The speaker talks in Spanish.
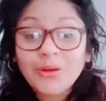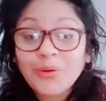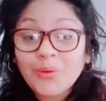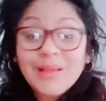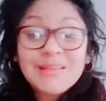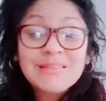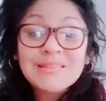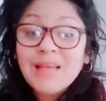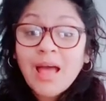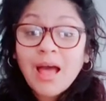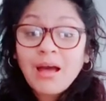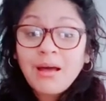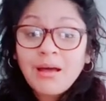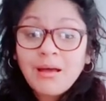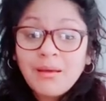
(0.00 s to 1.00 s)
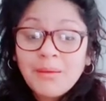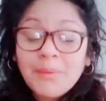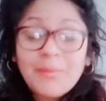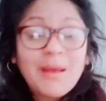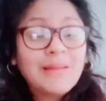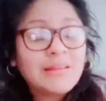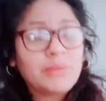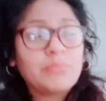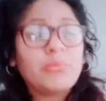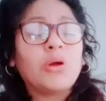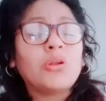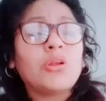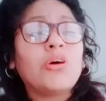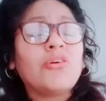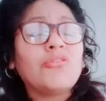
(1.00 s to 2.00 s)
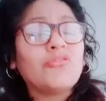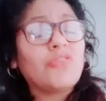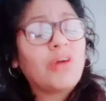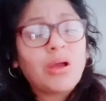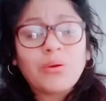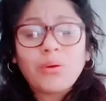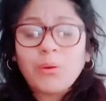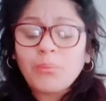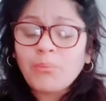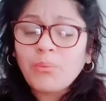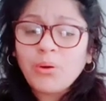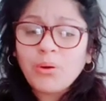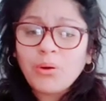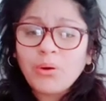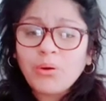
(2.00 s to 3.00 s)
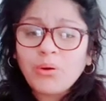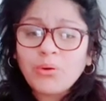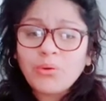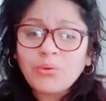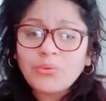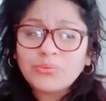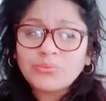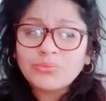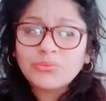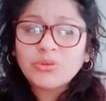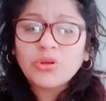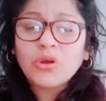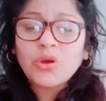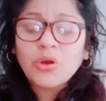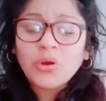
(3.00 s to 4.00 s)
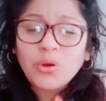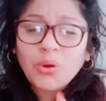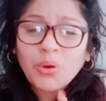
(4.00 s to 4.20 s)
Loisa, mi matrimonio fue como. Mm, ¿Cómo qué?